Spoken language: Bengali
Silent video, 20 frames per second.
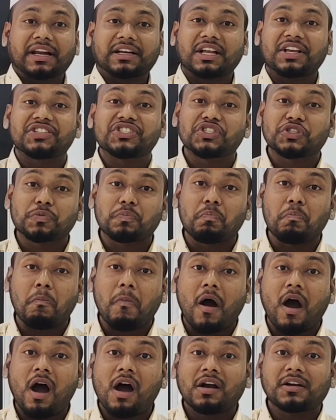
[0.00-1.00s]
একটা
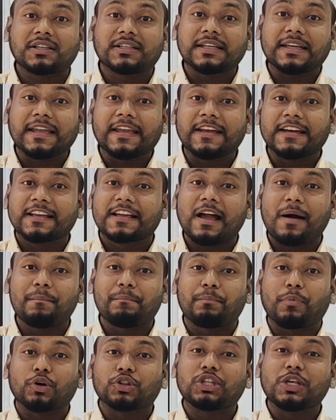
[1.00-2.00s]
স্মার্ট
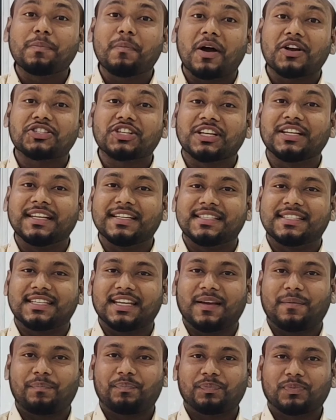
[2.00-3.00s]
ইনকাম প্রতি মাসে
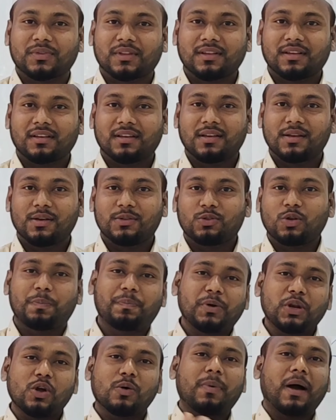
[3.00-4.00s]
নিচ্ছে তো
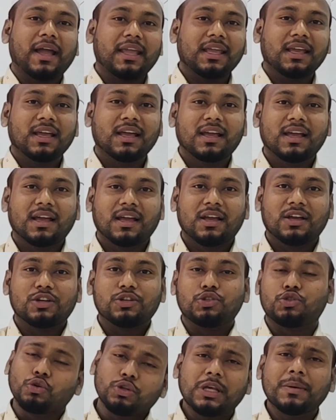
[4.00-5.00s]
প্রিয় ভাই
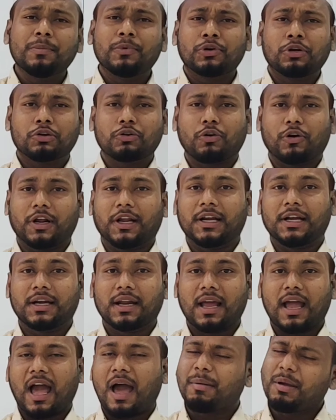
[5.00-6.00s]
যদি মনে করেন
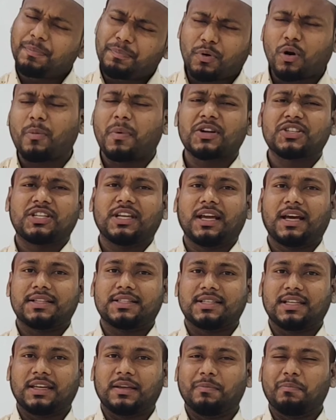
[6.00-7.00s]
আমি প্রবাসে
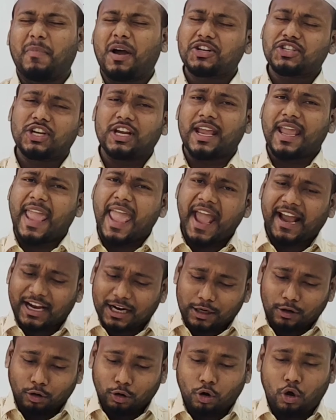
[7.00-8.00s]
আছি মাসে এক
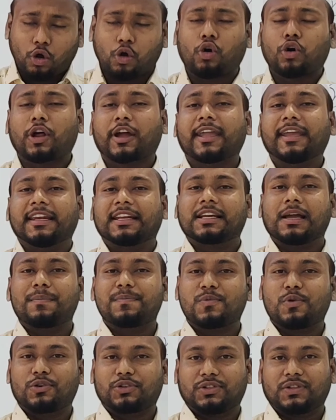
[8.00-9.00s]
লক্ষ টাকা
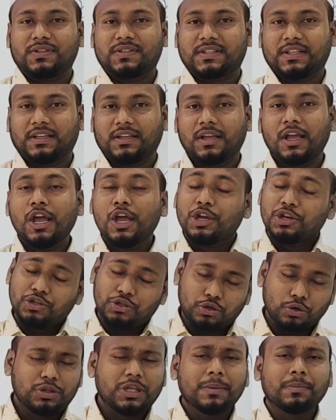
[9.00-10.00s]
ইনকাম করতেছি
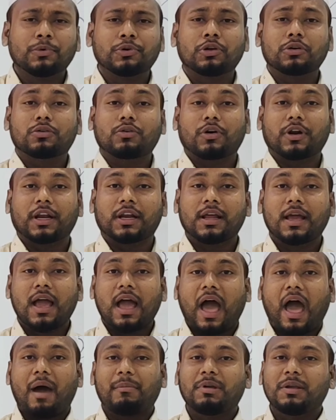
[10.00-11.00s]
যদি মনে করেন
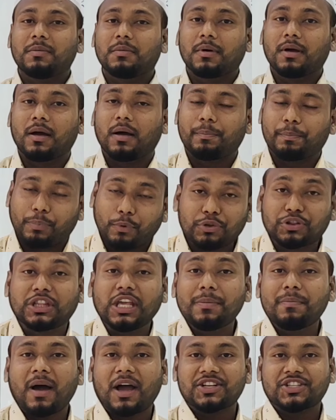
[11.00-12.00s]
আমি
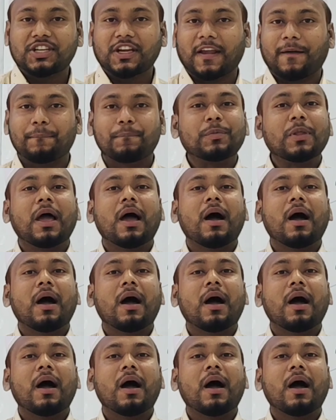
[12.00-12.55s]
প্রতি মাসে